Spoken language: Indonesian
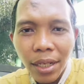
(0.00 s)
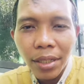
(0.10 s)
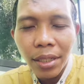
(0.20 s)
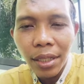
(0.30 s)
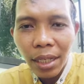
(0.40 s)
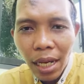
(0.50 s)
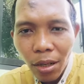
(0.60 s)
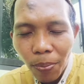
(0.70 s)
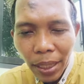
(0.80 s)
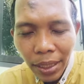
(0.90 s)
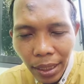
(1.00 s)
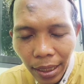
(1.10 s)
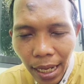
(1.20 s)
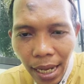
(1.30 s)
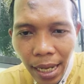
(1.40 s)
jadi kalau padi
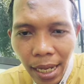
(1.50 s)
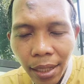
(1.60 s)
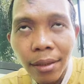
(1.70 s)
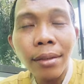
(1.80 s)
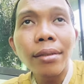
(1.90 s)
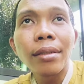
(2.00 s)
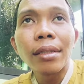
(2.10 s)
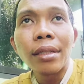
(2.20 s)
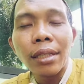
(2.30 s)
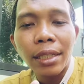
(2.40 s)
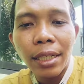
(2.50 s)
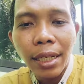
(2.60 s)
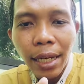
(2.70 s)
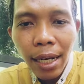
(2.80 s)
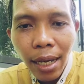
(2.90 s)
ketan di
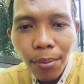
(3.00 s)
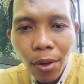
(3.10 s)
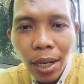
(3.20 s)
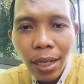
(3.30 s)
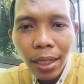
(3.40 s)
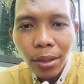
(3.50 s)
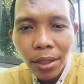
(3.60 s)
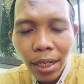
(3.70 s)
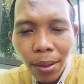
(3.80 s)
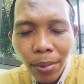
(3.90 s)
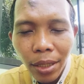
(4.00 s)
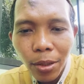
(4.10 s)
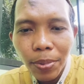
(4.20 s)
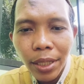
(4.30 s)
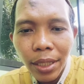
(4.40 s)
daerah Lamongan atau daerah
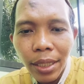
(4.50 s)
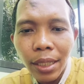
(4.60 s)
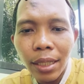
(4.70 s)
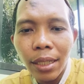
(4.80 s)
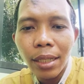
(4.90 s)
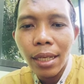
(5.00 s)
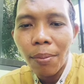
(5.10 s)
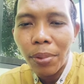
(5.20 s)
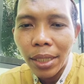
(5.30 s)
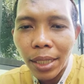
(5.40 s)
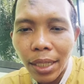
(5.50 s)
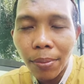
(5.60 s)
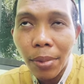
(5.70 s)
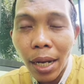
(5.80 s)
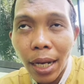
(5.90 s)
Mantep ini yang banyak
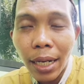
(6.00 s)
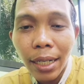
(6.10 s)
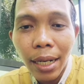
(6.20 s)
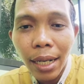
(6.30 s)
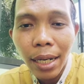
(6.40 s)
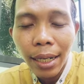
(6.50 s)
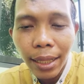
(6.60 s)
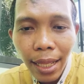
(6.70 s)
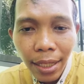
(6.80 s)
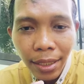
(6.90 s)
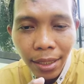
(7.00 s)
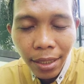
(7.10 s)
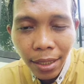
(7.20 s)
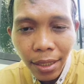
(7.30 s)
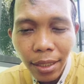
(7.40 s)
dikembangkan adalah ketan
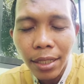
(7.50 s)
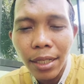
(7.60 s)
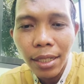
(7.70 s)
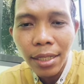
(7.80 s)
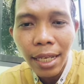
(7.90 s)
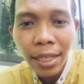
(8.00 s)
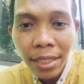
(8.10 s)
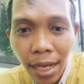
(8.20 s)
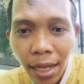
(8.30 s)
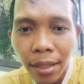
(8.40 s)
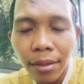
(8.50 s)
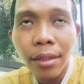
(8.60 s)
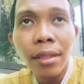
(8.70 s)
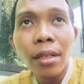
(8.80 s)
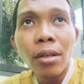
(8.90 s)
jenis, jenis genja
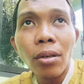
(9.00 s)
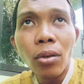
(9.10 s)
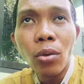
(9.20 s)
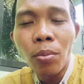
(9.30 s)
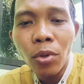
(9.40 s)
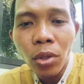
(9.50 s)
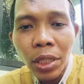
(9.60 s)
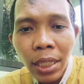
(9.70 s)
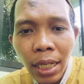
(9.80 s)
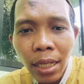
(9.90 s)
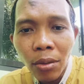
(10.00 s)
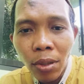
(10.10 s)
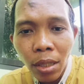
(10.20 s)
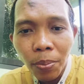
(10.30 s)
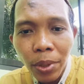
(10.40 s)
umurnya
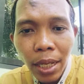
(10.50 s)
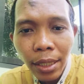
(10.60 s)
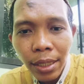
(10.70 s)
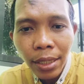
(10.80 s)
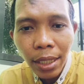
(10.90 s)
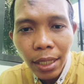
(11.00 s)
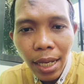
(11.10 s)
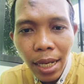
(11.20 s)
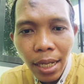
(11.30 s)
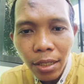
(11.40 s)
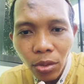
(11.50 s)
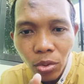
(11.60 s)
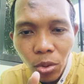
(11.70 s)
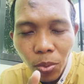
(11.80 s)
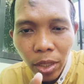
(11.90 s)
kurang lebih hanya sekitar
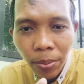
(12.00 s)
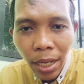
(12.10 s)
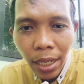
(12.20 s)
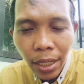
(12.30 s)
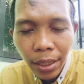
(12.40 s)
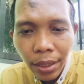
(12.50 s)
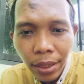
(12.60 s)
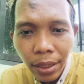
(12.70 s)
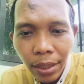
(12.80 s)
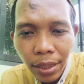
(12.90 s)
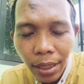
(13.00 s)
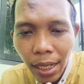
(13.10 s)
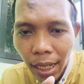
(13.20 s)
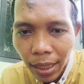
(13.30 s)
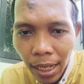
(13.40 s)
75 hari
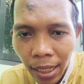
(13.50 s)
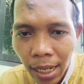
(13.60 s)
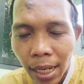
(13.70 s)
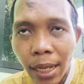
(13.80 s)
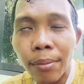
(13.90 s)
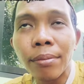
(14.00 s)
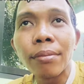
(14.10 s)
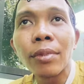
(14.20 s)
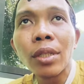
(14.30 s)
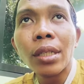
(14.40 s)
setelah tanam